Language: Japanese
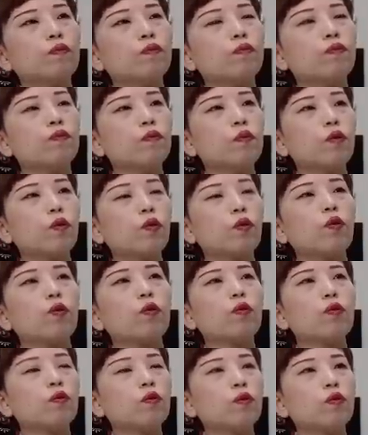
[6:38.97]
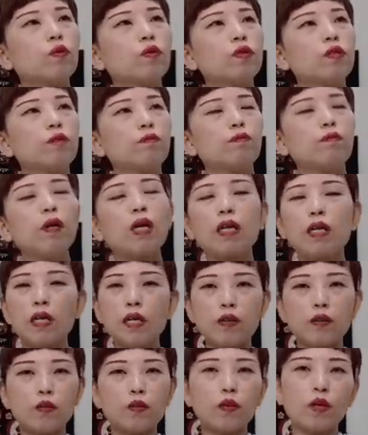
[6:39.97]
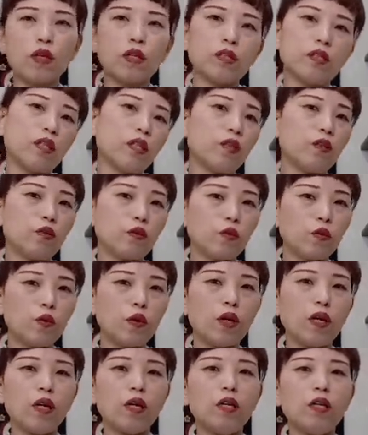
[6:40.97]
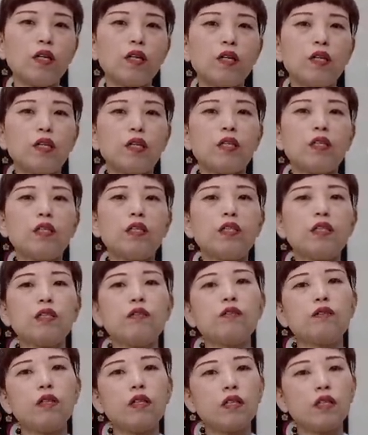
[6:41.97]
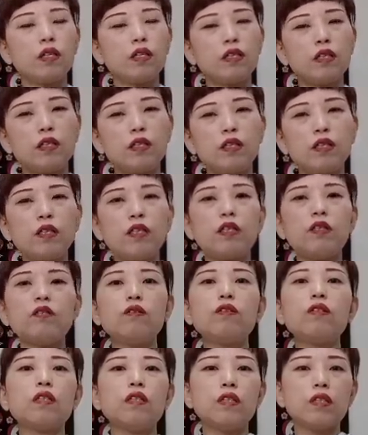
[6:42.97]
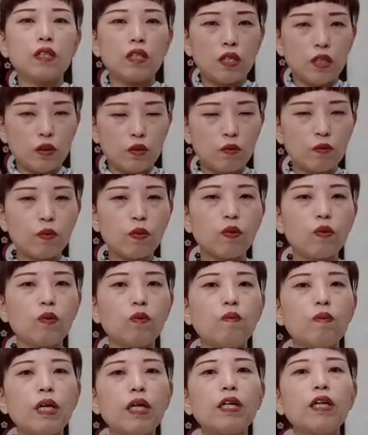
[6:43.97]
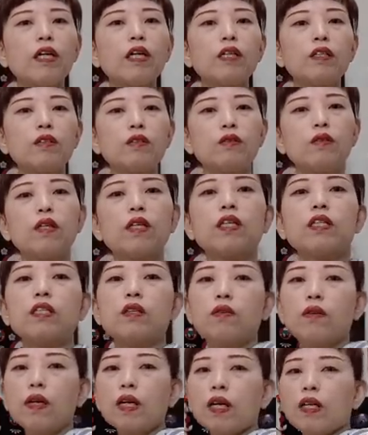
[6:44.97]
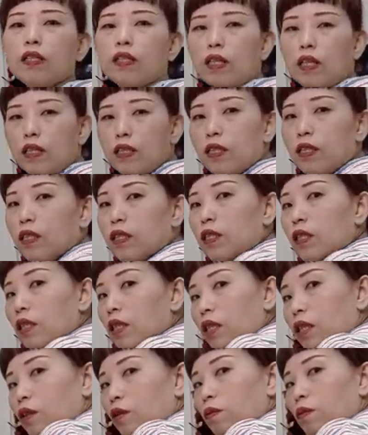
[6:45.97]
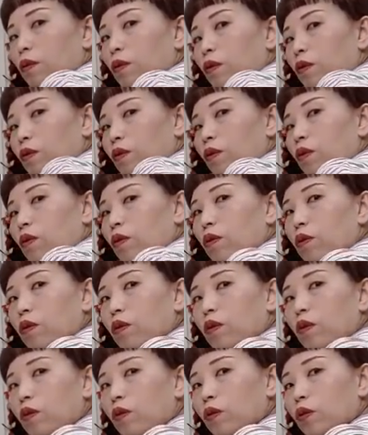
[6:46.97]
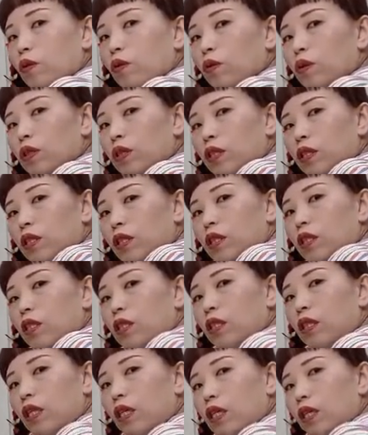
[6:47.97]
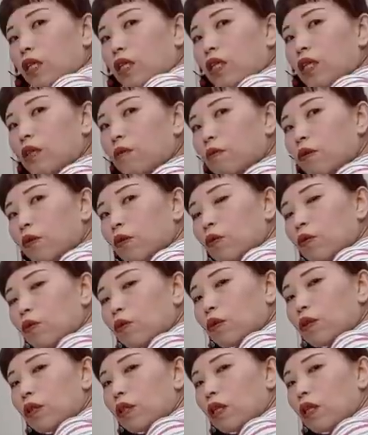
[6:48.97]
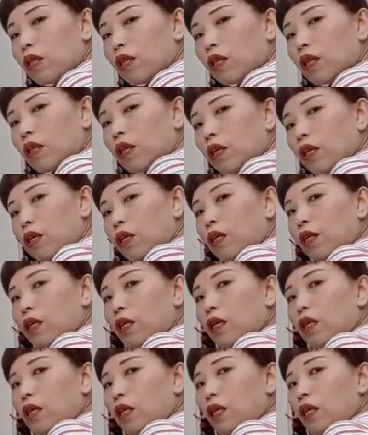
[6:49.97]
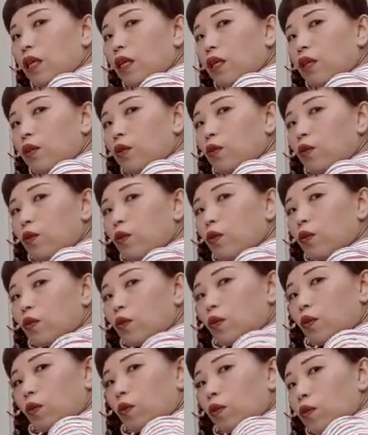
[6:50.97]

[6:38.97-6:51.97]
うんと、とバーゲンとかセールとかしてくれたりしてるんですけれども毎回行くわけではないんですけれども今年着物おっさんが、えっと